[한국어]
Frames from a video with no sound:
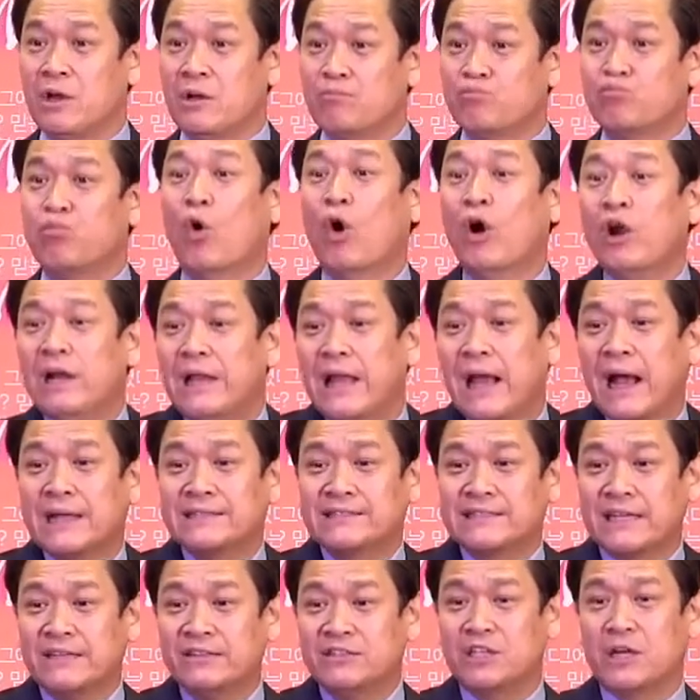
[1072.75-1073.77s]
뭘 내가
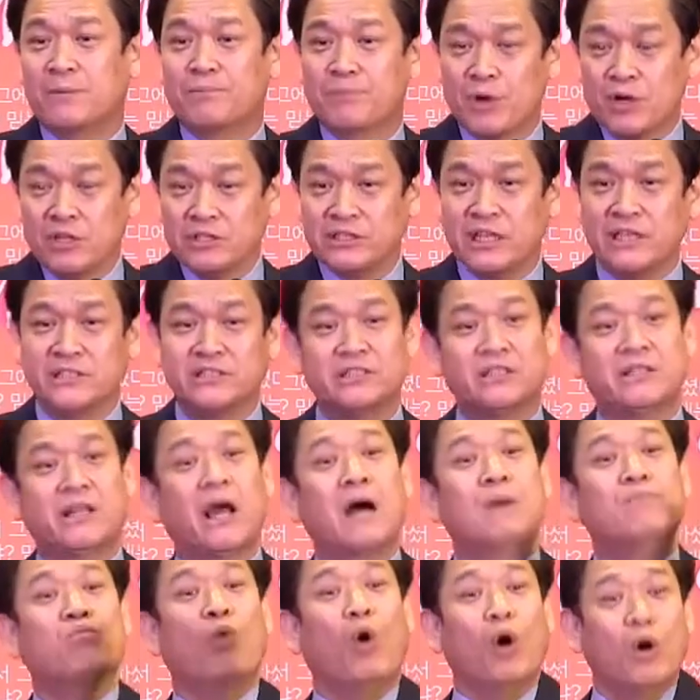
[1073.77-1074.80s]
찾느냐 평상시에
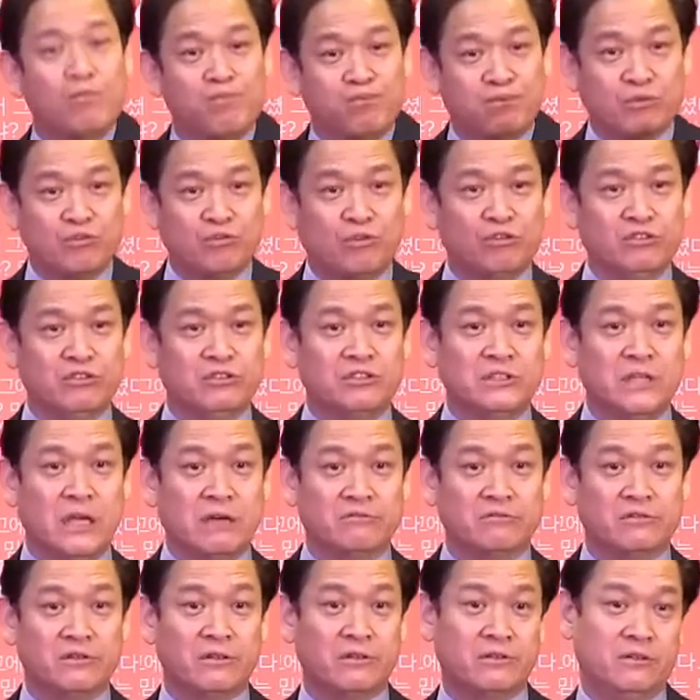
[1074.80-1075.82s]
내가 뭘 부르고
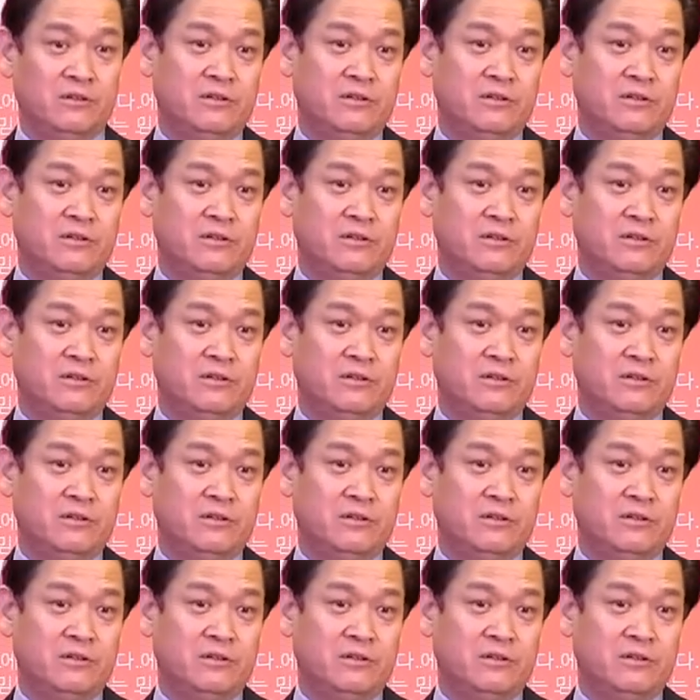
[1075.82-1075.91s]
있느냐고요.